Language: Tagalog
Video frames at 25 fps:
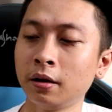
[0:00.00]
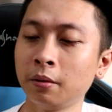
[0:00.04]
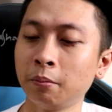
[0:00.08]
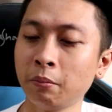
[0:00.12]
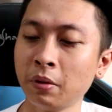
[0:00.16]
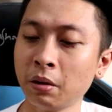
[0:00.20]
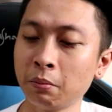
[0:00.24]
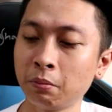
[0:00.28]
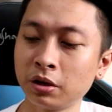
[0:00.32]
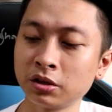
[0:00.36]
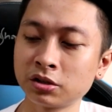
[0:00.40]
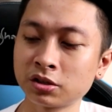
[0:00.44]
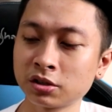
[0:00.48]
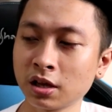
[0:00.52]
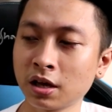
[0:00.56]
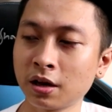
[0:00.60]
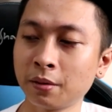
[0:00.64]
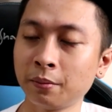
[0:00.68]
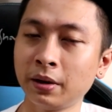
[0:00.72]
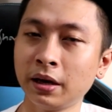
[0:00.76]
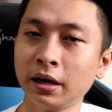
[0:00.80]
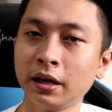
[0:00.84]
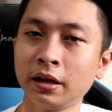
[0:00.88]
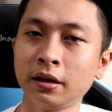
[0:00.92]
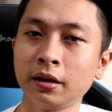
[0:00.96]
members
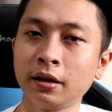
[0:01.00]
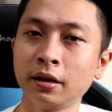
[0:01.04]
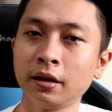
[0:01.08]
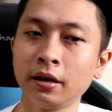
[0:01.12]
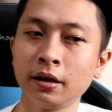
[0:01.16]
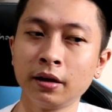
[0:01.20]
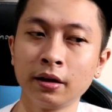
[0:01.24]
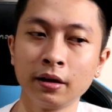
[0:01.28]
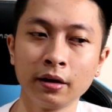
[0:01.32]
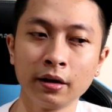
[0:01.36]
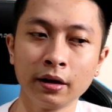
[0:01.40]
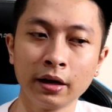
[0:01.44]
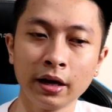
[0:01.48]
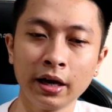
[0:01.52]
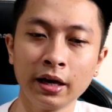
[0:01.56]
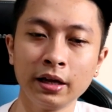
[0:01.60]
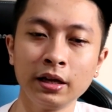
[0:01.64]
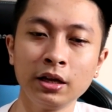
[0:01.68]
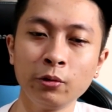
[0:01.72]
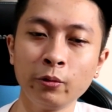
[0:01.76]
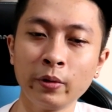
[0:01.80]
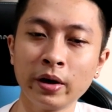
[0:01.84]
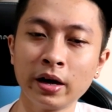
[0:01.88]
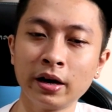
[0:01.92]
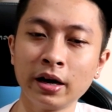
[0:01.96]
namin
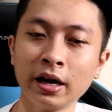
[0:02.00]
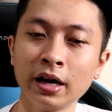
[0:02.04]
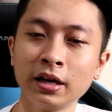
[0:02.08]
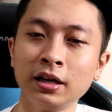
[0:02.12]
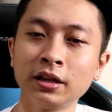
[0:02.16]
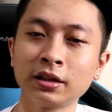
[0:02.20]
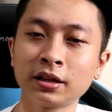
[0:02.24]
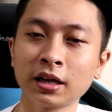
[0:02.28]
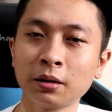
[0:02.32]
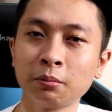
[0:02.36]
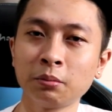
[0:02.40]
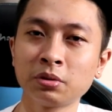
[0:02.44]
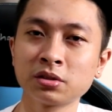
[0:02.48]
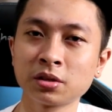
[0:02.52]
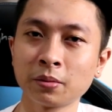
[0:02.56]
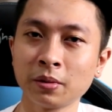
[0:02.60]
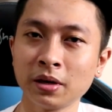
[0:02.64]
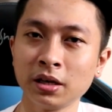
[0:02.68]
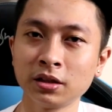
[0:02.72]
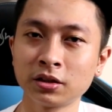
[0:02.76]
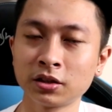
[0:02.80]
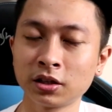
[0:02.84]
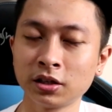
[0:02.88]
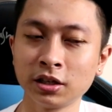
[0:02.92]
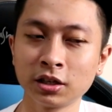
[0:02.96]
anywhere, anytime, basta
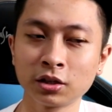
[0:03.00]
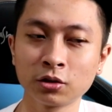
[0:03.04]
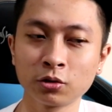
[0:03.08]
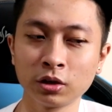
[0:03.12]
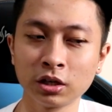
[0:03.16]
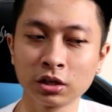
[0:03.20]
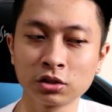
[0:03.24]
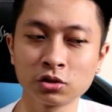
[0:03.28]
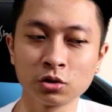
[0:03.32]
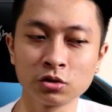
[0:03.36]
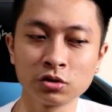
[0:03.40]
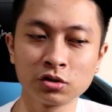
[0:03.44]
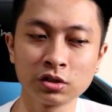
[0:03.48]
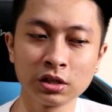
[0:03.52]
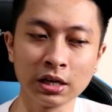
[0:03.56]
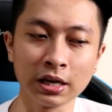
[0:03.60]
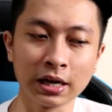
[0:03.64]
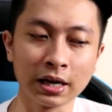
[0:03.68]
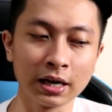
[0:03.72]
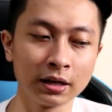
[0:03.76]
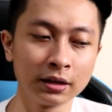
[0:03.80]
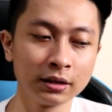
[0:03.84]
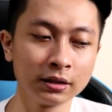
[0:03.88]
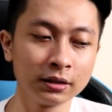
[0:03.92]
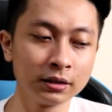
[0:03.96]
may internet connection
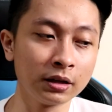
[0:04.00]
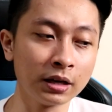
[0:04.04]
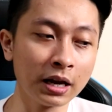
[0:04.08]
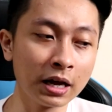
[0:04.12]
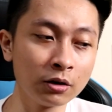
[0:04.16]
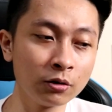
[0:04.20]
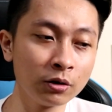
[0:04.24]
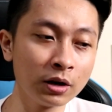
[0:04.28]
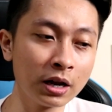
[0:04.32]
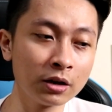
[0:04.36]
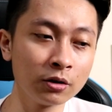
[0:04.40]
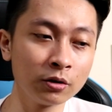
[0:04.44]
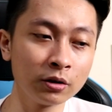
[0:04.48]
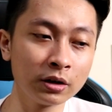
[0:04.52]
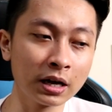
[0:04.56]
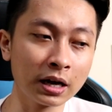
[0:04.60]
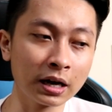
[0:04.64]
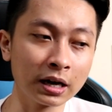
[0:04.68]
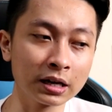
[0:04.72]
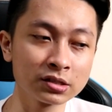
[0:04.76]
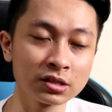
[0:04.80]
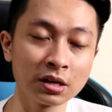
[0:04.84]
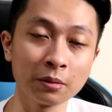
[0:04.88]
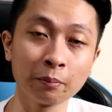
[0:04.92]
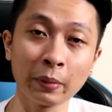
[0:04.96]
sila, lalo-lalo
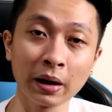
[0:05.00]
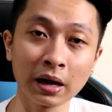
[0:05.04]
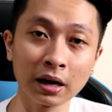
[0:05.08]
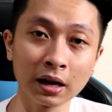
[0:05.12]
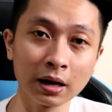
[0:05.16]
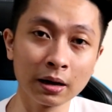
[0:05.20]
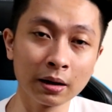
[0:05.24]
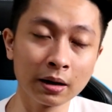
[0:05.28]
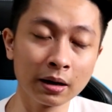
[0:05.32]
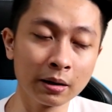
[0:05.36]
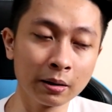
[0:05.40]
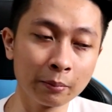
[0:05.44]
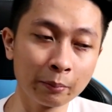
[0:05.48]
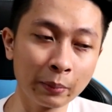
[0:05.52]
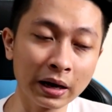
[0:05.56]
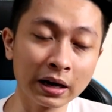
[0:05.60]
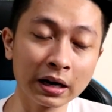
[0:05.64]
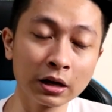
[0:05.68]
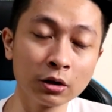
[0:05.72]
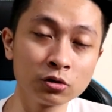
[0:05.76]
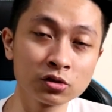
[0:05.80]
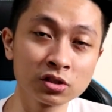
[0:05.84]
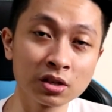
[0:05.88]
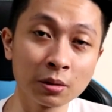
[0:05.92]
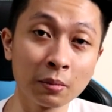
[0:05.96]
na kasi para
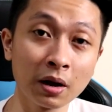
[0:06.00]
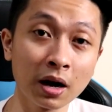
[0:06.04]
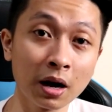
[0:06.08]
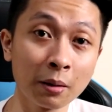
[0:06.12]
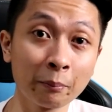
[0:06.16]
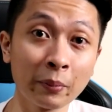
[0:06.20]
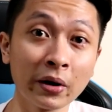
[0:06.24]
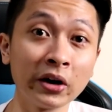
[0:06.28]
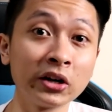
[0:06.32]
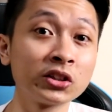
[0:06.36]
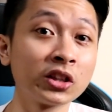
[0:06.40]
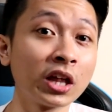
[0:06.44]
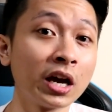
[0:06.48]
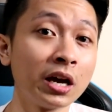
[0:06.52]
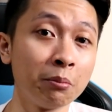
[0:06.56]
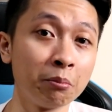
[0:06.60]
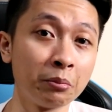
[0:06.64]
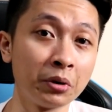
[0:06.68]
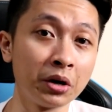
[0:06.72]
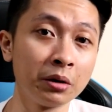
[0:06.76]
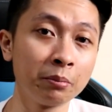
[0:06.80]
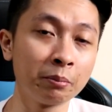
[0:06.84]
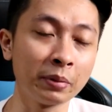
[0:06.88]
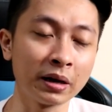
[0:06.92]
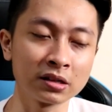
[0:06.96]
para yun sa mga
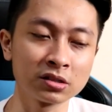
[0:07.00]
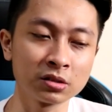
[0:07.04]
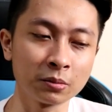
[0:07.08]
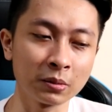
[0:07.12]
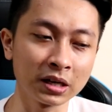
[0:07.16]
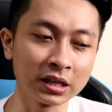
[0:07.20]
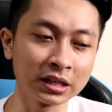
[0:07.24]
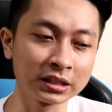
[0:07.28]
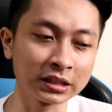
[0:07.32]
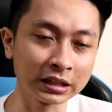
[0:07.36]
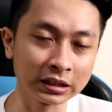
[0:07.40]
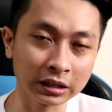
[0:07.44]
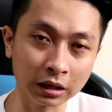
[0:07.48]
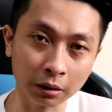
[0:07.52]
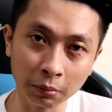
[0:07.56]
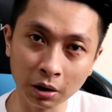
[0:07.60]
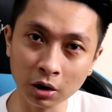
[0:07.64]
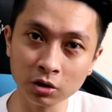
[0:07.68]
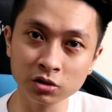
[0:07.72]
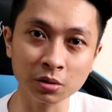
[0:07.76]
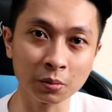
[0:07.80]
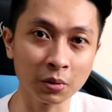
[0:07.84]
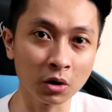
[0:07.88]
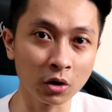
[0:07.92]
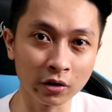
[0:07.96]
part-timer, para sa mga
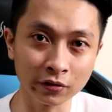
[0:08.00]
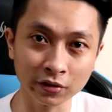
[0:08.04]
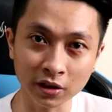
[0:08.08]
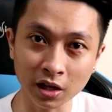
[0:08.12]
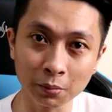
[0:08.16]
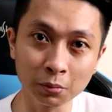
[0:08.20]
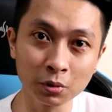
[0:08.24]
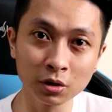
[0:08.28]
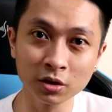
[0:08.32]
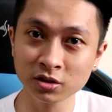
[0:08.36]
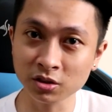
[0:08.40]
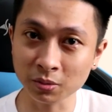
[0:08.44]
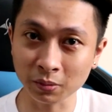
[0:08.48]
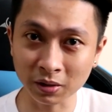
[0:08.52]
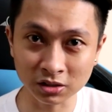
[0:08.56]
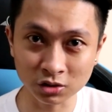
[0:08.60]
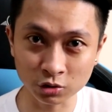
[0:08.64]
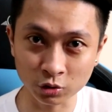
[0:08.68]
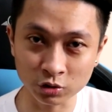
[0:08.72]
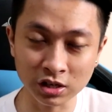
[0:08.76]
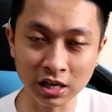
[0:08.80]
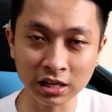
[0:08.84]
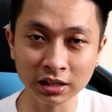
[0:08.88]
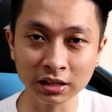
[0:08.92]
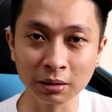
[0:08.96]
natatrabaho, sa mga OFW, sa mga
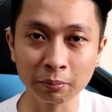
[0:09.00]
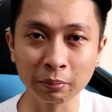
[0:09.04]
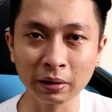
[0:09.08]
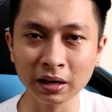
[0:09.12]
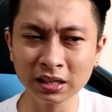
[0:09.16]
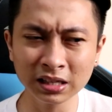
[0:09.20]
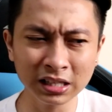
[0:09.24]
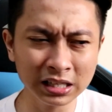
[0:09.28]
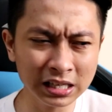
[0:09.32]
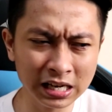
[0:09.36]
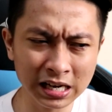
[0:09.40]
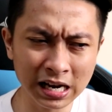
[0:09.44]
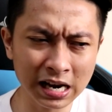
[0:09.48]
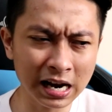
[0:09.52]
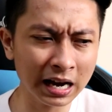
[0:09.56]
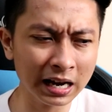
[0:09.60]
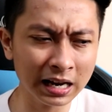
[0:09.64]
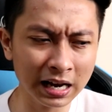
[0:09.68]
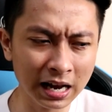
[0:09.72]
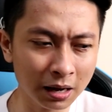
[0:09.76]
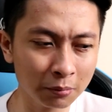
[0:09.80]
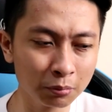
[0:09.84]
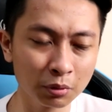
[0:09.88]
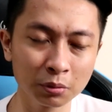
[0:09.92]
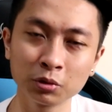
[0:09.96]
estudyante, para hindi na nila
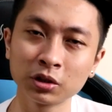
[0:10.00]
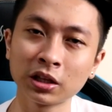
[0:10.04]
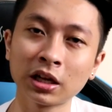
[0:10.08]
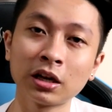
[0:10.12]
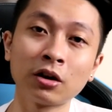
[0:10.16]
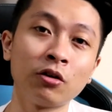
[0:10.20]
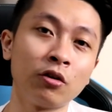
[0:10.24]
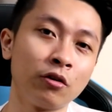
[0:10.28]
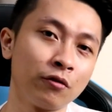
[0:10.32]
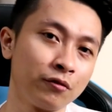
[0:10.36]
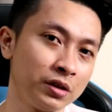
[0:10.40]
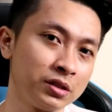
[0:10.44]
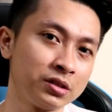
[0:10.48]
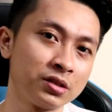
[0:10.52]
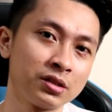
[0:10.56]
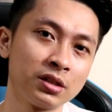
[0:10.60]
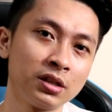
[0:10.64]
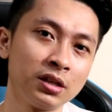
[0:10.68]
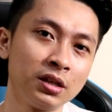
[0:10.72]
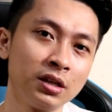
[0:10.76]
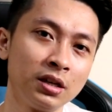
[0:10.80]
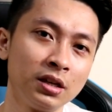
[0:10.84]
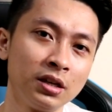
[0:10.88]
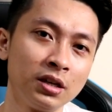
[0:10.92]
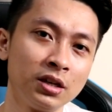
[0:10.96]
kailangan pumunta ng office.
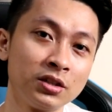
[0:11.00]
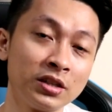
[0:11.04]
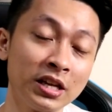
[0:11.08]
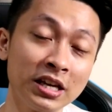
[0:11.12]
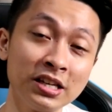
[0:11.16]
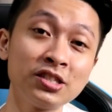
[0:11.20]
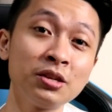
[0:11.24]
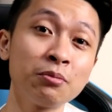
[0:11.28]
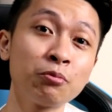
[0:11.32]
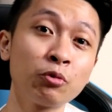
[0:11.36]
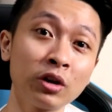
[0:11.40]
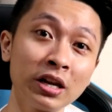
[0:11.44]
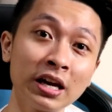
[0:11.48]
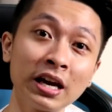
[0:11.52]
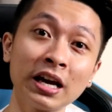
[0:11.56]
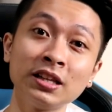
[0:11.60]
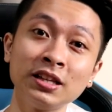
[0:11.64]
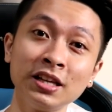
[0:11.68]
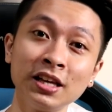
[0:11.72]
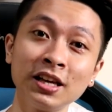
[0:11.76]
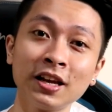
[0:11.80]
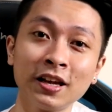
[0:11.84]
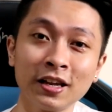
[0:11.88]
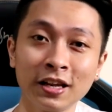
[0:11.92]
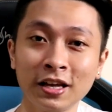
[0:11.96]
Naisip ko na yung
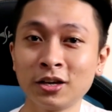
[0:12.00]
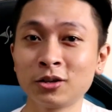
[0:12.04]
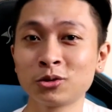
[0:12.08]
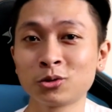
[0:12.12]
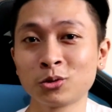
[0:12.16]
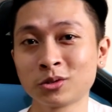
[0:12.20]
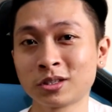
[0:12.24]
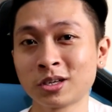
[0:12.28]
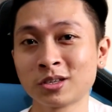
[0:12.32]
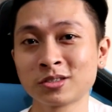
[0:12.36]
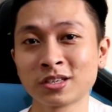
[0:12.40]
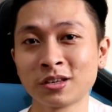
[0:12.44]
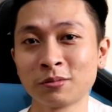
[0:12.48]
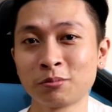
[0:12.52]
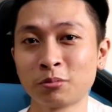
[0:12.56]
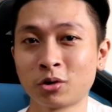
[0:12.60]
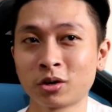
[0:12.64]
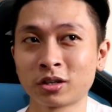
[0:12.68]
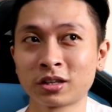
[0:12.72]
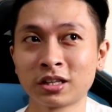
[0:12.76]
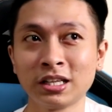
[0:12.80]
idea na yun 2014